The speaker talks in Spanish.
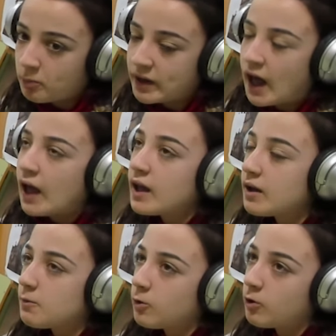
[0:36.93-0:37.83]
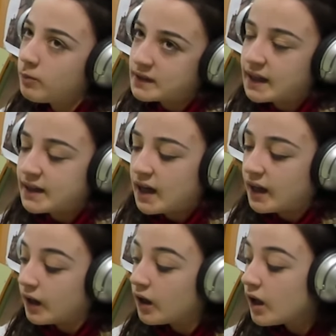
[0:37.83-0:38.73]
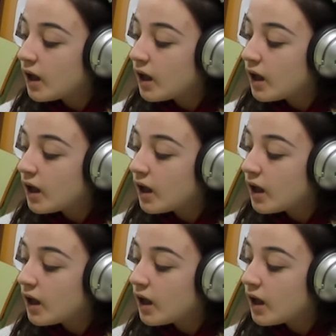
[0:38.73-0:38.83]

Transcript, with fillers: homenaje o vasallaje.